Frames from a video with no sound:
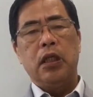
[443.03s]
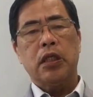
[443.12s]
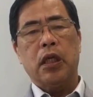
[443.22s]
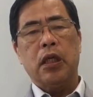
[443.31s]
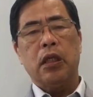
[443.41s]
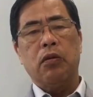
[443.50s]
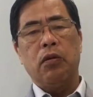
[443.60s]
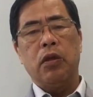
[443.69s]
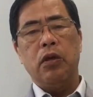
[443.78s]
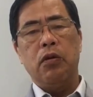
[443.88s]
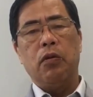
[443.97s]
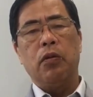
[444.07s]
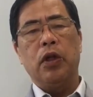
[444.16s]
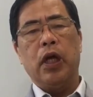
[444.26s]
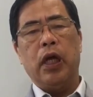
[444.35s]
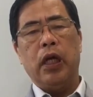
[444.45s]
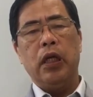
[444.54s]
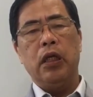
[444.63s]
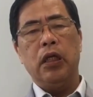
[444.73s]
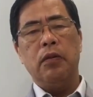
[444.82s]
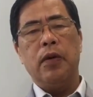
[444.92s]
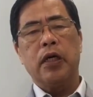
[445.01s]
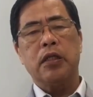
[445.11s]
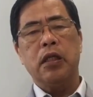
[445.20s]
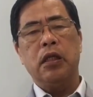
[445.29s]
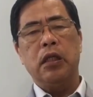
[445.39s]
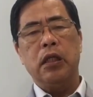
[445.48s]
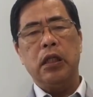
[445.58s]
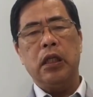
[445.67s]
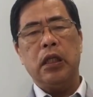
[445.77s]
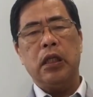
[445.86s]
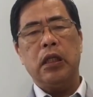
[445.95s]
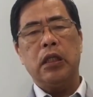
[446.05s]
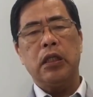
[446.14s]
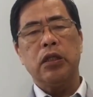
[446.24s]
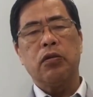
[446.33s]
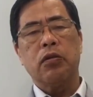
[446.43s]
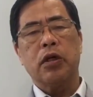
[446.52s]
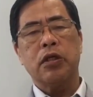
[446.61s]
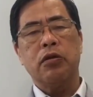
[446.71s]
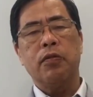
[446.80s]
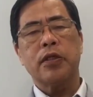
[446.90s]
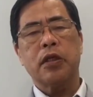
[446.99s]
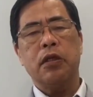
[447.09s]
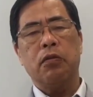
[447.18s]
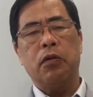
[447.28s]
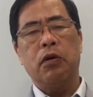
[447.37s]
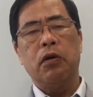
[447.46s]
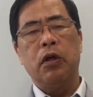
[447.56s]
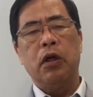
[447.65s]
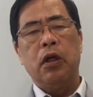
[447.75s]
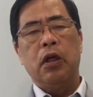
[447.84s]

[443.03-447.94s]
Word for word: したがってこのテロの問題、今すでに、え深刻化しておりますけれども、